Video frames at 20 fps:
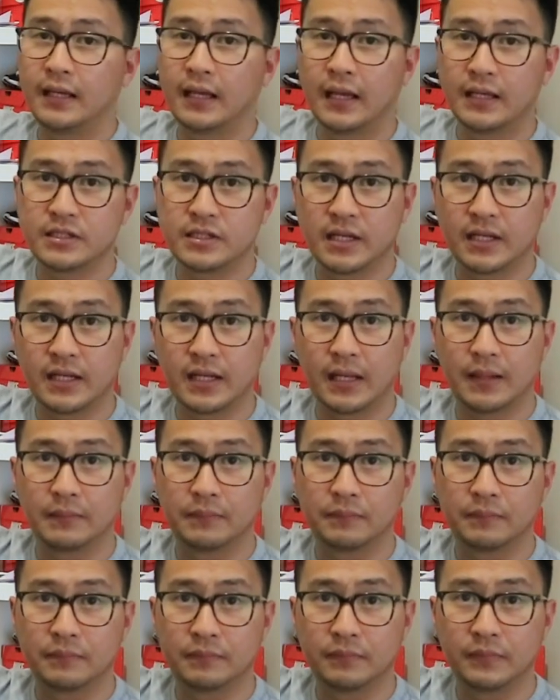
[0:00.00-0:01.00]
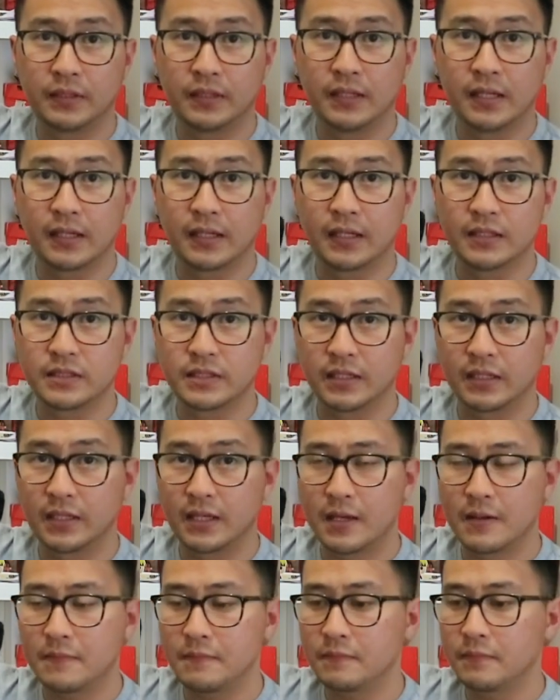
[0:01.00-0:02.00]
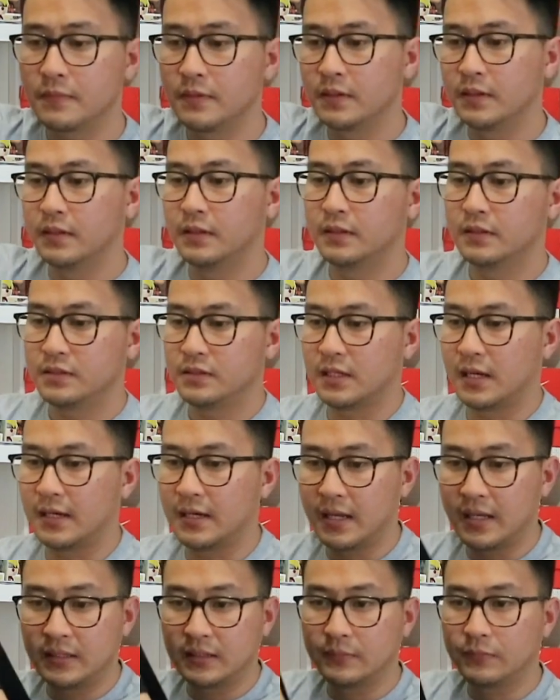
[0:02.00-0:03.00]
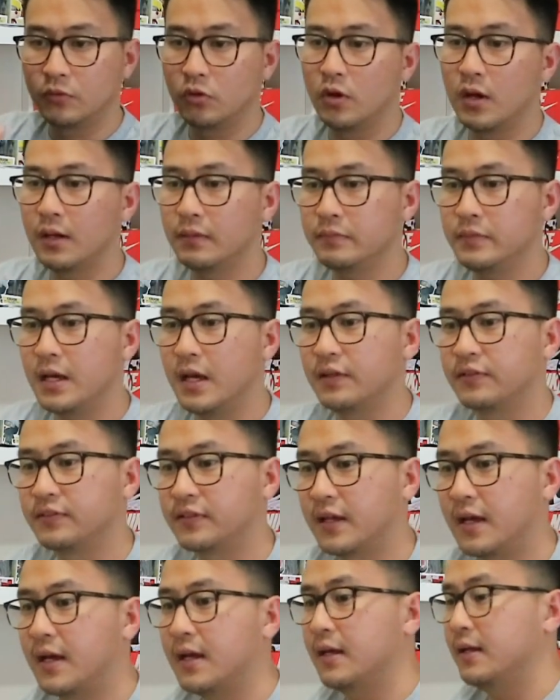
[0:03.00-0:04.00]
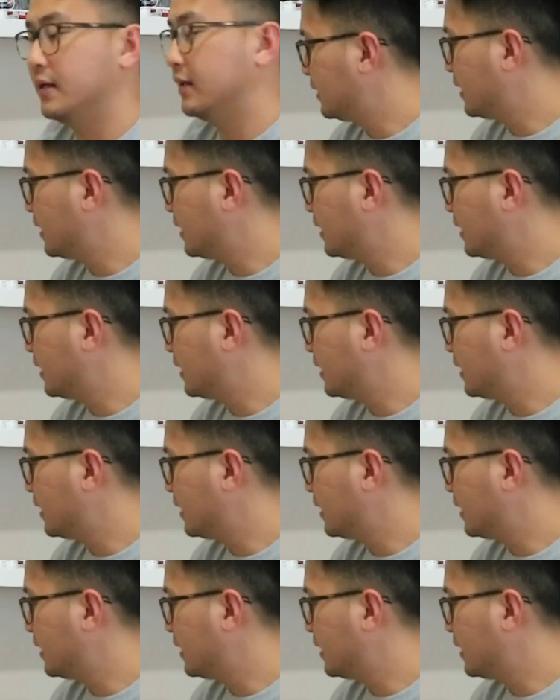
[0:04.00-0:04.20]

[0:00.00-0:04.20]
H&M ini dari H&M celana hitam doang biasa